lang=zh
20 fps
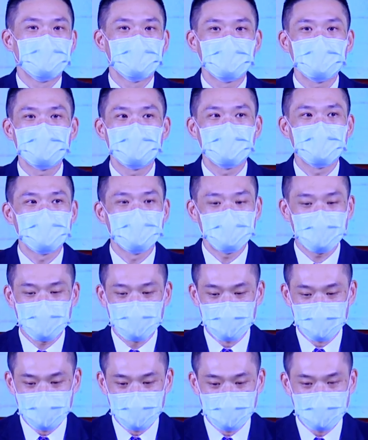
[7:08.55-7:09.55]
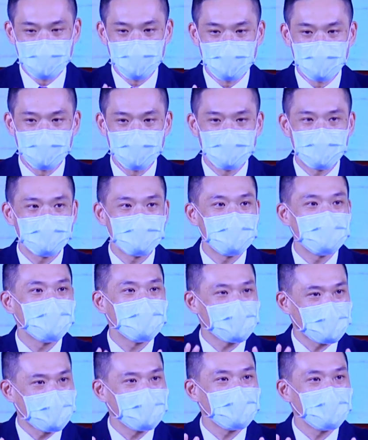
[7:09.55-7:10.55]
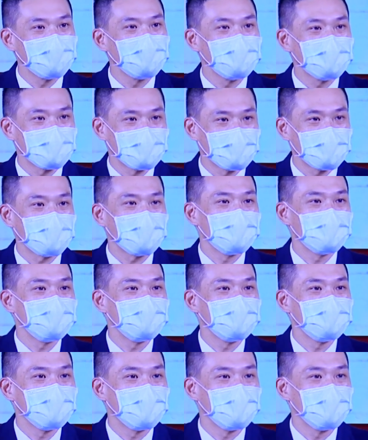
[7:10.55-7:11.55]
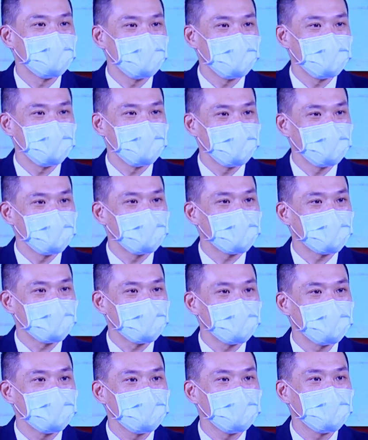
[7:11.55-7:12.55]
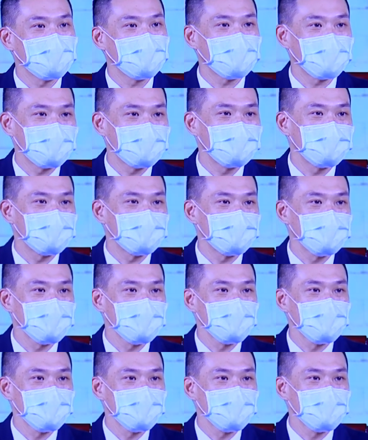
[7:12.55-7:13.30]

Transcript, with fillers: 真的让我们也非常感到非常的开心哈，为爷爷感到非常开心。